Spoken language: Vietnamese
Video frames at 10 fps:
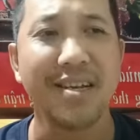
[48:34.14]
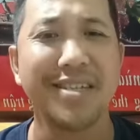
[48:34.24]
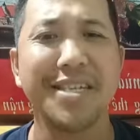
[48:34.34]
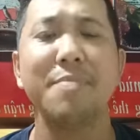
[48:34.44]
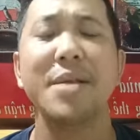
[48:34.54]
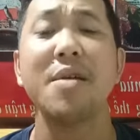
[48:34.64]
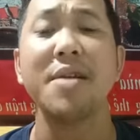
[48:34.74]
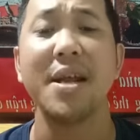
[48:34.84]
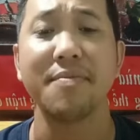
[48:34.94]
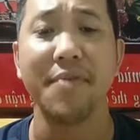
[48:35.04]
xem xét có
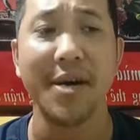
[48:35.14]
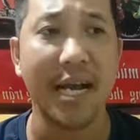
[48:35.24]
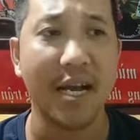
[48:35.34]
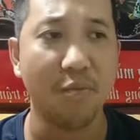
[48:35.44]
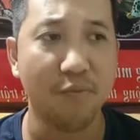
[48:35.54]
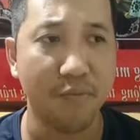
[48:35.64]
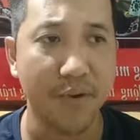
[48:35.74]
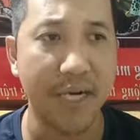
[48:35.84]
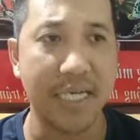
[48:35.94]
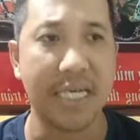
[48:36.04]
nên phơi hay không
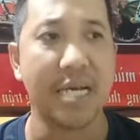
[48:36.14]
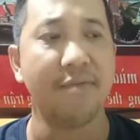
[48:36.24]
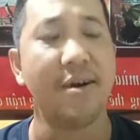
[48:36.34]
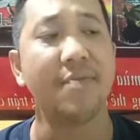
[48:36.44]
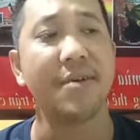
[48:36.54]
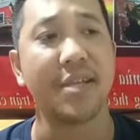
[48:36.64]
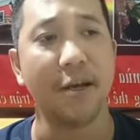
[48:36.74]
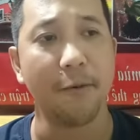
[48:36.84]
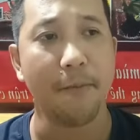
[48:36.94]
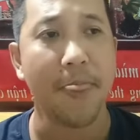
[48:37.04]
phơi, phơi ít phơi
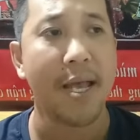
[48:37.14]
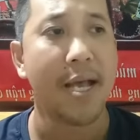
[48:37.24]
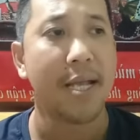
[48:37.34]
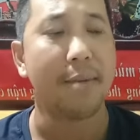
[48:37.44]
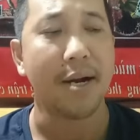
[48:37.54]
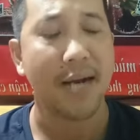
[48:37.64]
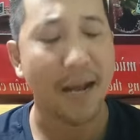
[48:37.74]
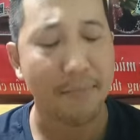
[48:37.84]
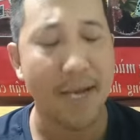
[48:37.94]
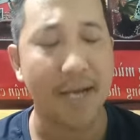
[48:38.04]
nhiều. Nhưng mà
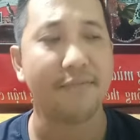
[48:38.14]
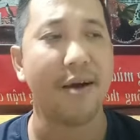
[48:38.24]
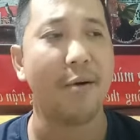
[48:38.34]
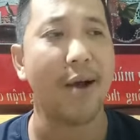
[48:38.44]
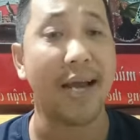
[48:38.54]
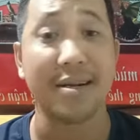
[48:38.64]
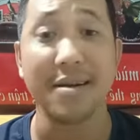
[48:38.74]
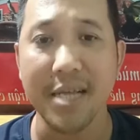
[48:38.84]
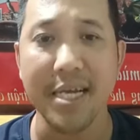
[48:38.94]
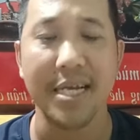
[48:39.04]
đặc biệt vào ngày
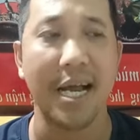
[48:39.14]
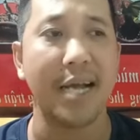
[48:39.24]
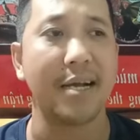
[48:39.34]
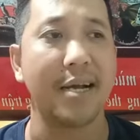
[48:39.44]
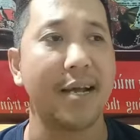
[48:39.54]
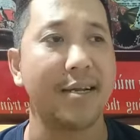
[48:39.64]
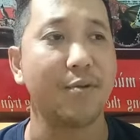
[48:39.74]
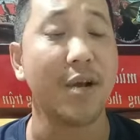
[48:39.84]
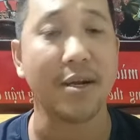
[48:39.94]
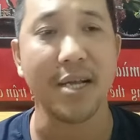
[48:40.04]
trước thi, ngày chủ
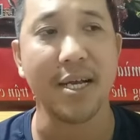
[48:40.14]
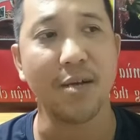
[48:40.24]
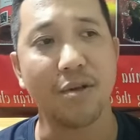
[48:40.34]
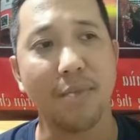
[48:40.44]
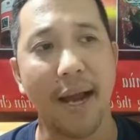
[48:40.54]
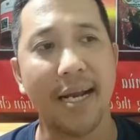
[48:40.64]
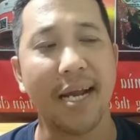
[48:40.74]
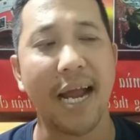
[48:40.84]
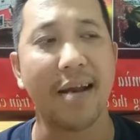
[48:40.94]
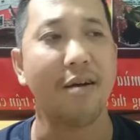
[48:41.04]
nhật thi, chủ nhật thứ bảy là
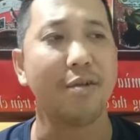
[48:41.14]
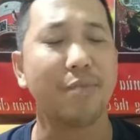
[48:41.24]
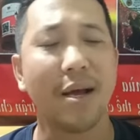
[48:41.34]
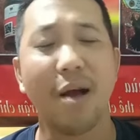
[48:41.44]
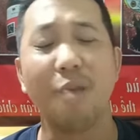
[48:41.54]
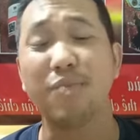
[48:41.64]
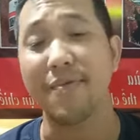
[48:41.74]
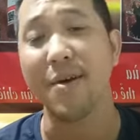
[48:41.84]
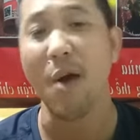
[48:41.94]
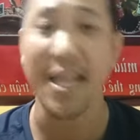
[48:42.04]
ngày đó chúng ta không thể
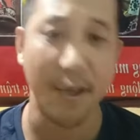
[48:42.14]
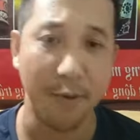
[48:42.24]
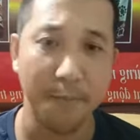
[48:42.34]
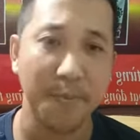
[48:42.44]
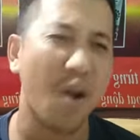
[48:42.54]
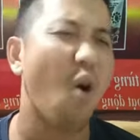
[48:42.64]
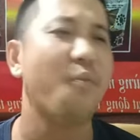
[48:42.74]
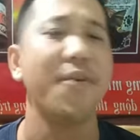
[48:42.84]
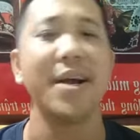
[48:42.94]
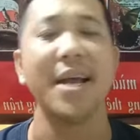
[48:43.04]
phơi quá nhiều.
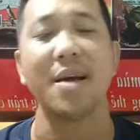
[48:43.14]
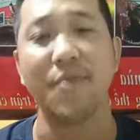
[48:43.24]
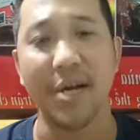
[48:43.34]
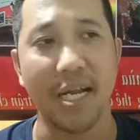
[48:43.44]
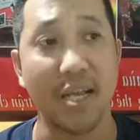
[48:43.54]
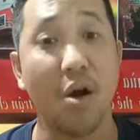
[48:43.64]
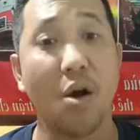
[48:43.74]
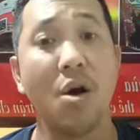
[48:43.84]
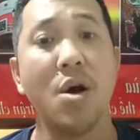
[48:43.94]
Có phơi hay không phơi là do